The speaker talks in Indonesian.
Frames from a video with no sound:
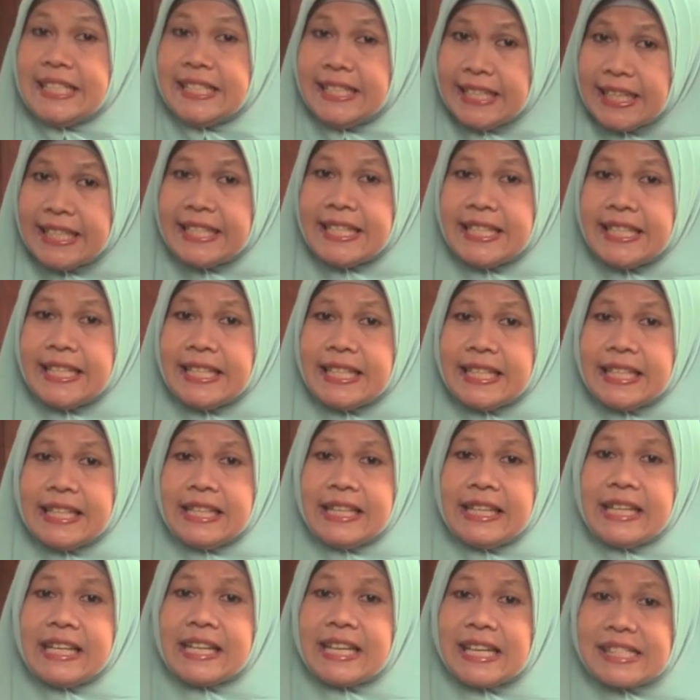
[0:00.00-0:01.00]
Jadi,
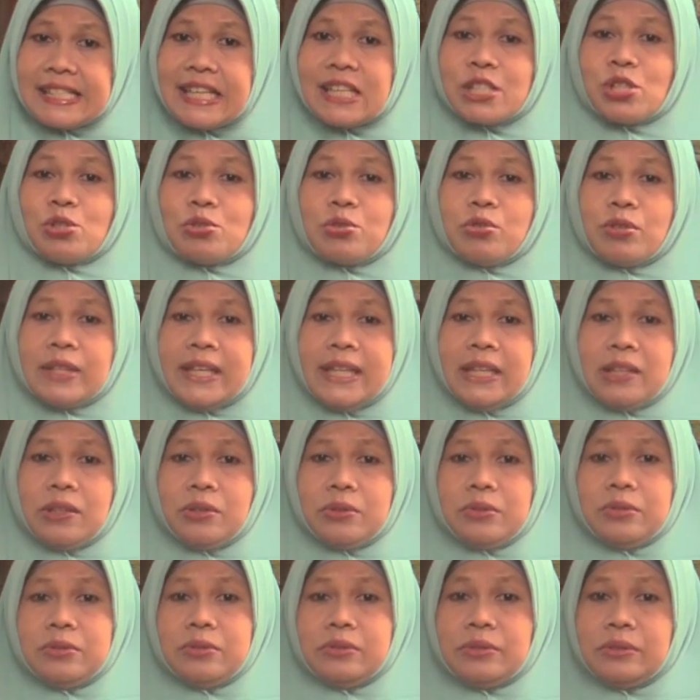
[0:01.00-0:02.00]
rasa syukur
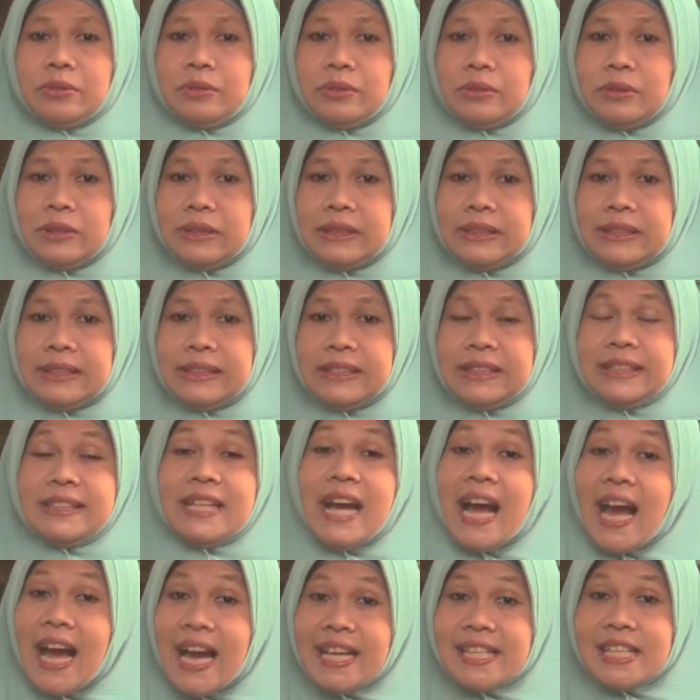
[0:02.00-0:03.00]
itu
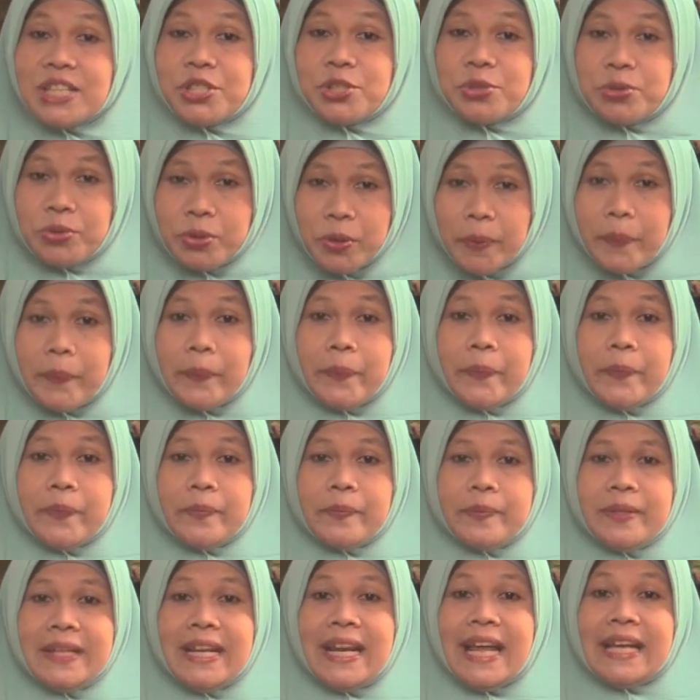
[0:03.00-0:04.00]
tidak hanya cukup
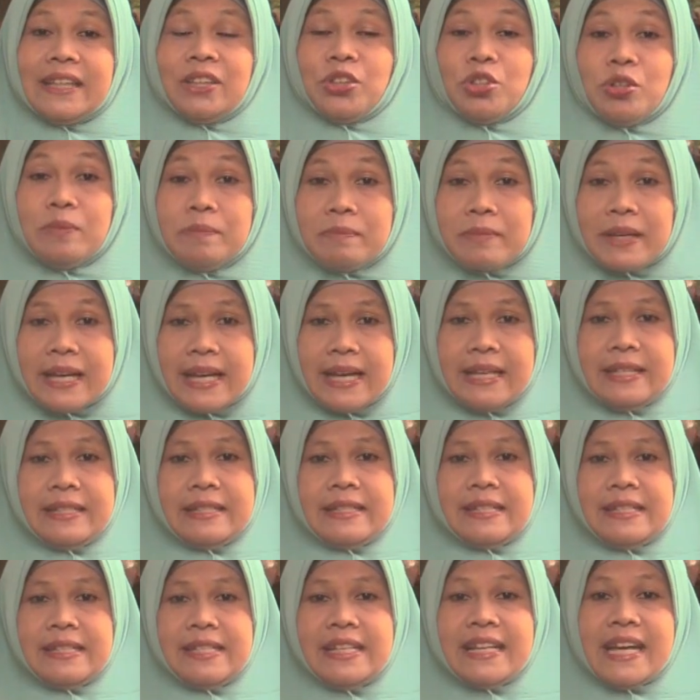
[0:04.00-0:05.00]
dilantungkan
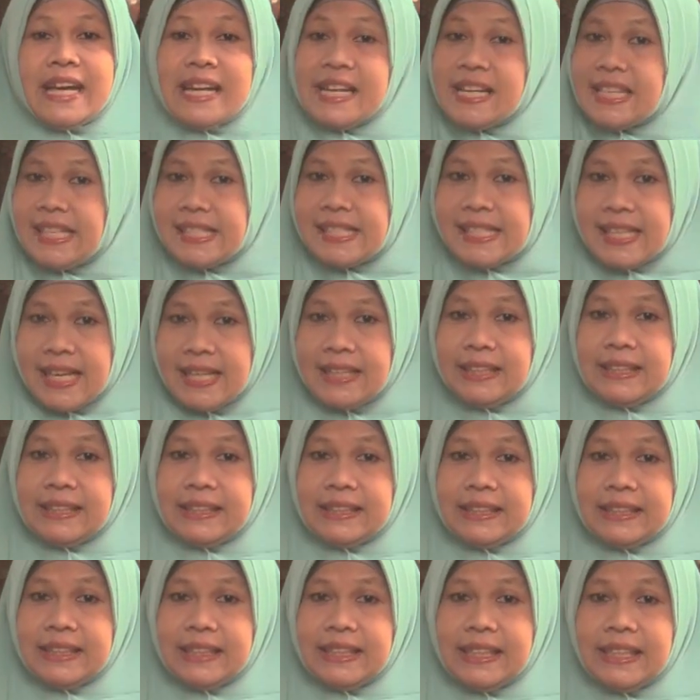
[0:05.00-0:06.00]
dengan lisan,
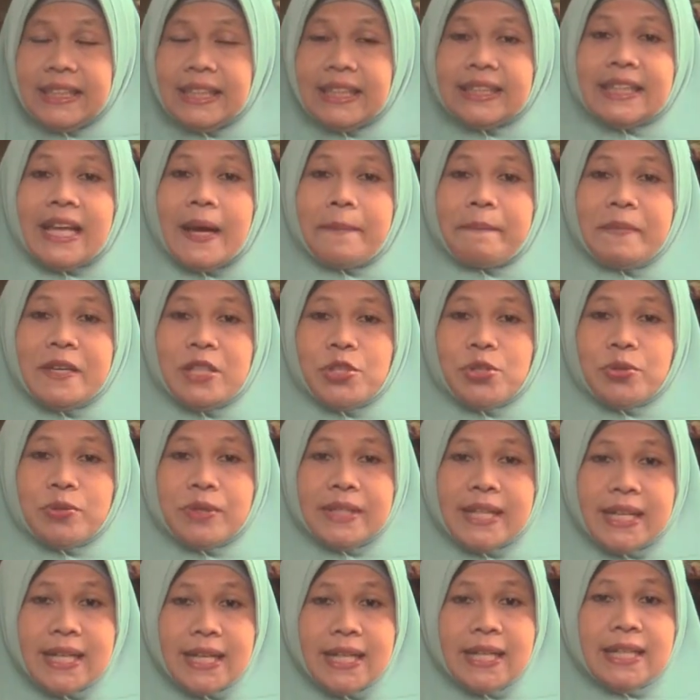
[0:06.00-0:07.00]
tetapi
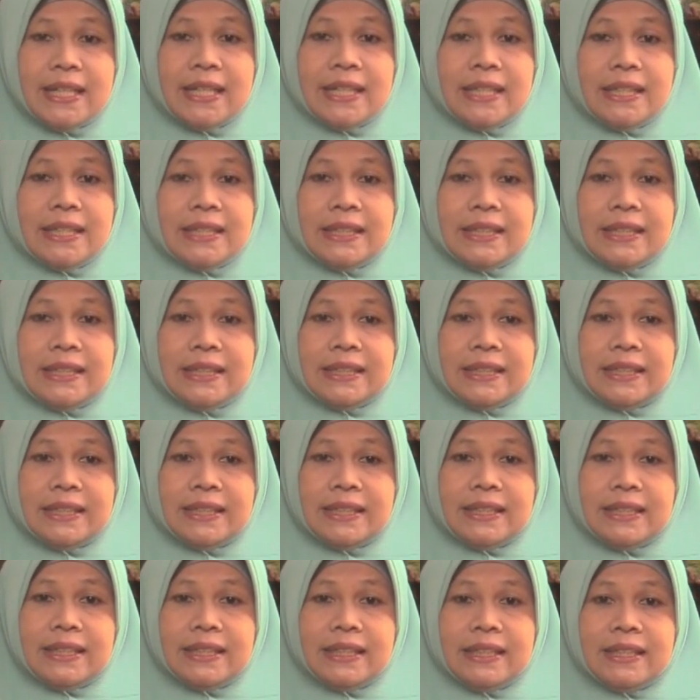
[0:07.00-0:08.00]
juga
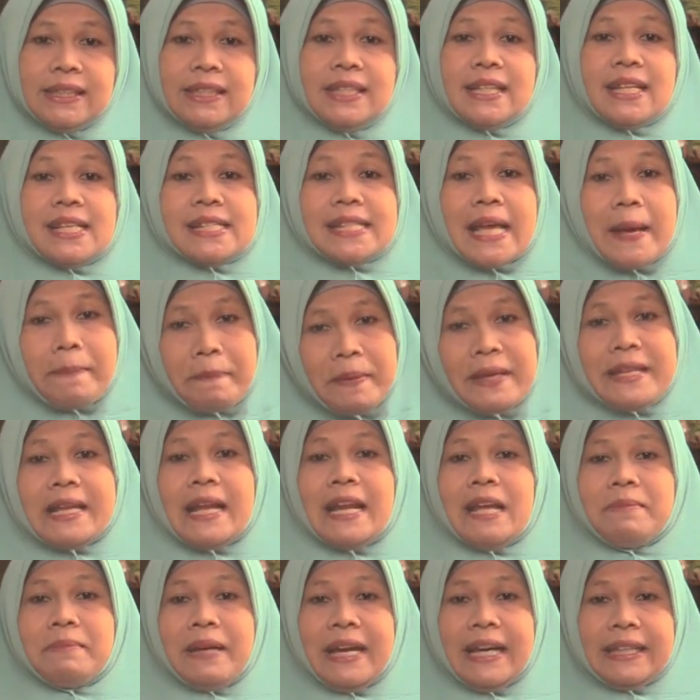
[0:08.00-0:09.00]
diresapi
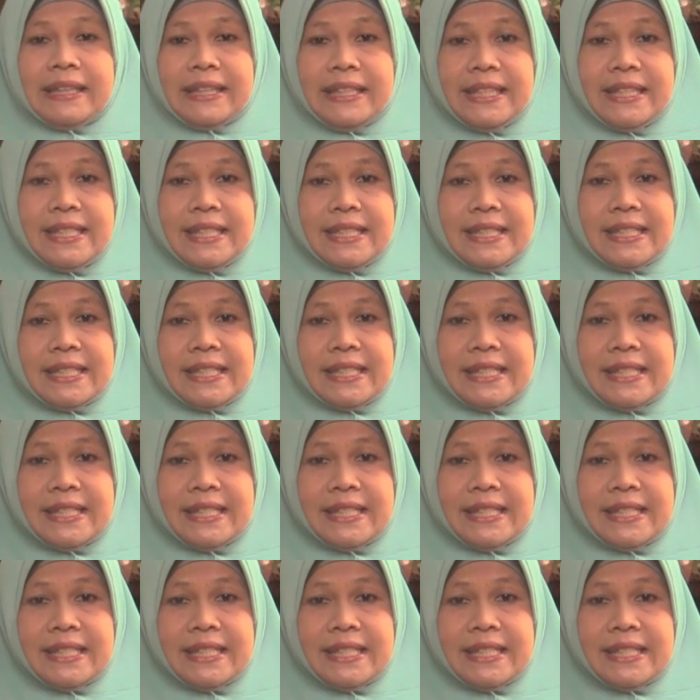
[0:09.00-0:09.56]
dalam hati.